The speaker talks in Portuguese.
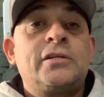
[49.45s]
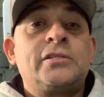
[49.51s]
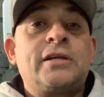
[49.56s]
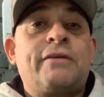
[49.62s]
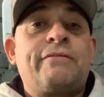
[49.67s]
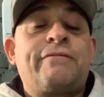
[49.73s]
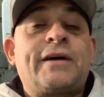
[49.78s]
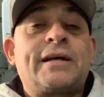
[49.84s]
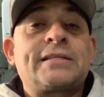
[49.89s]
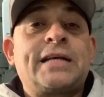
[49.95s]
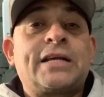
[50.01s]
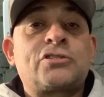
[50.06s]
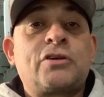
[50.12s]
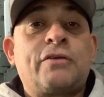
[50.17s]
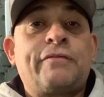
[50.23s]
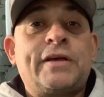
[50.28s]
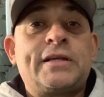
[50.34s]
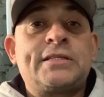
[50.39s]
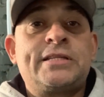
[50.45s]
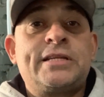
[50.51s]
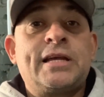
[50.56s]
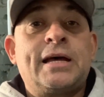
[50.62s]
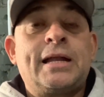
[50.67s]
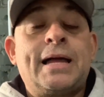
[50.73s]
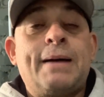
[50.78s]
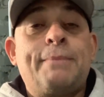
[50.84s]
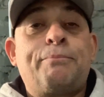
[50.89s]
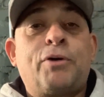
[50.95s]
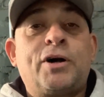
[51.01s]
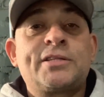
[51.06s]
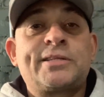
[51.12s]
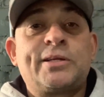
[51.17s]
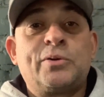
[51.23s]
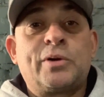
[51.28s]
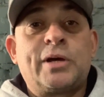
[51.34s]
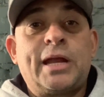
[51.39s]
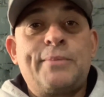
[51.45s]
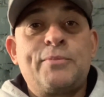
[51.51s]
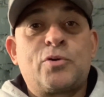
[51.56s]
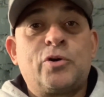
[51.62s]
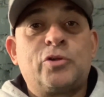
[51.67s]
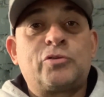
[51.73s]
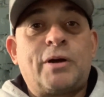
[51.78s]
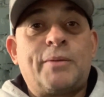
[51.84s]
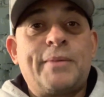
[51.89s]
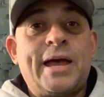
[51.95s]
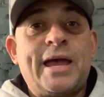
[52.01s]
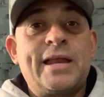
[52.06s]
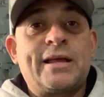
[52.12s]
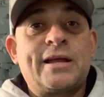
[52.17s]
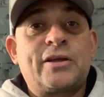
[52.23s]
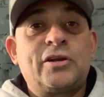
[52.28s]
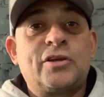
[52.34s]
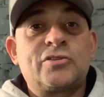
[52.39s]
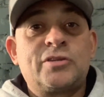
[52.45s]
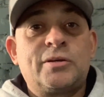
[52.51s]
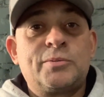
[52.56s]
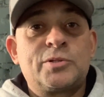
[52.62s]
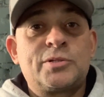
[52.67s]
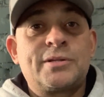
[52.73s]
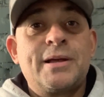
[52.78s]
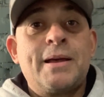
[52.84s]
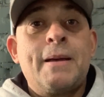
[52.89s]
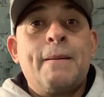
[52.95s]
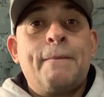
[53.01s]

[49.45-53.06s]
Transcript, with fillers: Já faz lá sua fezinha lá, aposta no Grêmio contra o América, que nós vamos